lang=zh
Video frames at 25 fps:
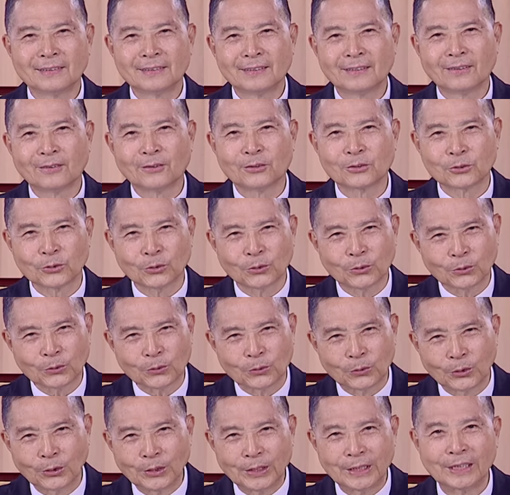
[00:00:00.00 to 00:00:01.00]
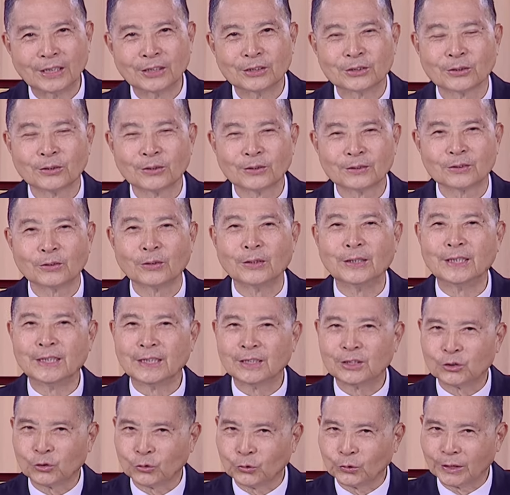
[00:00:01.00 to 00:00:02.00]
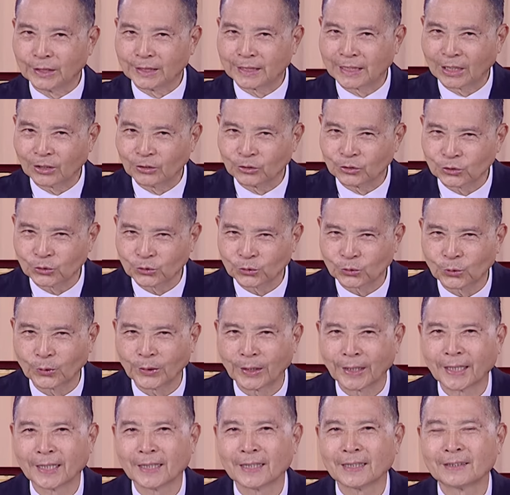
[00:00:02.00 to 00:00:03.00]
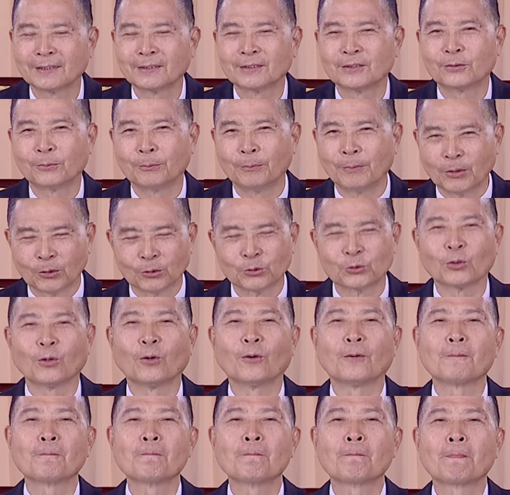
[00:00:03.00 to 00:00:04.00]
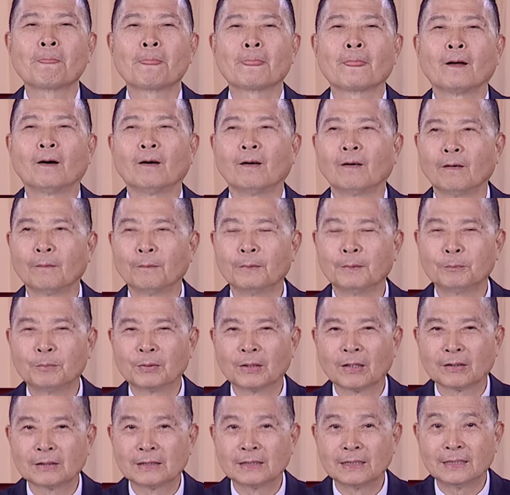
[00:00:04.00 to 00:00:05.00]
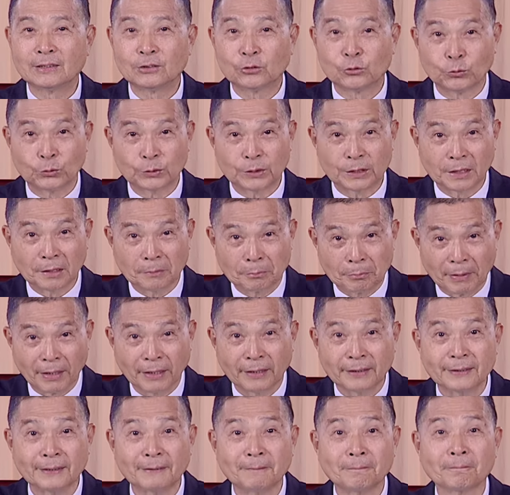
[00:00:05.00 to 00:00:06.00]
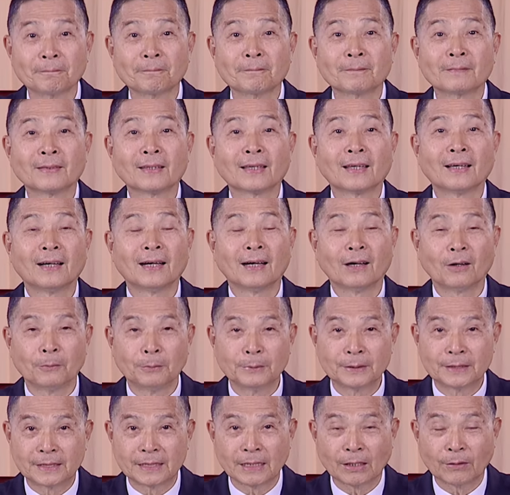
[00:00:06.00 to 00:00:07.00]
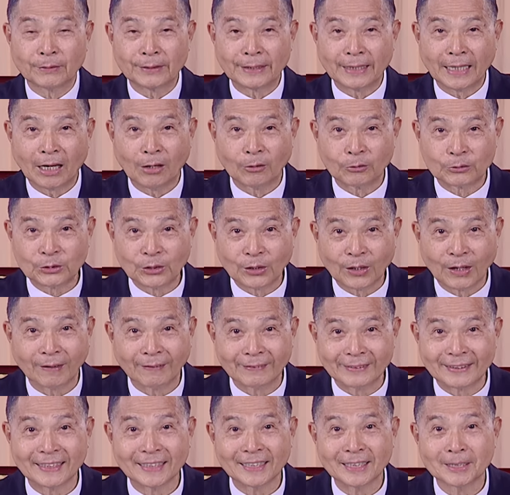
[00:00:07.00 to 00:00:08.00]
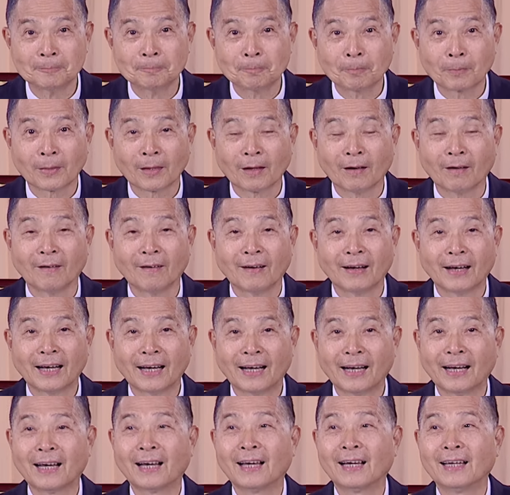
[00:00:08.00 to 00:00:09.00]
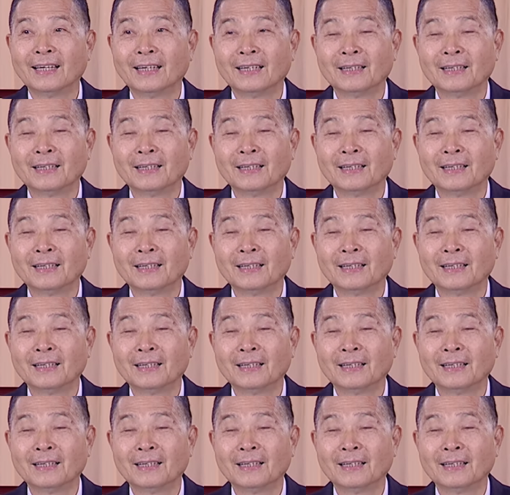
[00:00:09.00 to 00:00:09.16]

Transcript: 我说过了，你也说，对你处理态度是对的，没有错，好，我们不要去指责别人，啊，我们交易好就好了，好啊，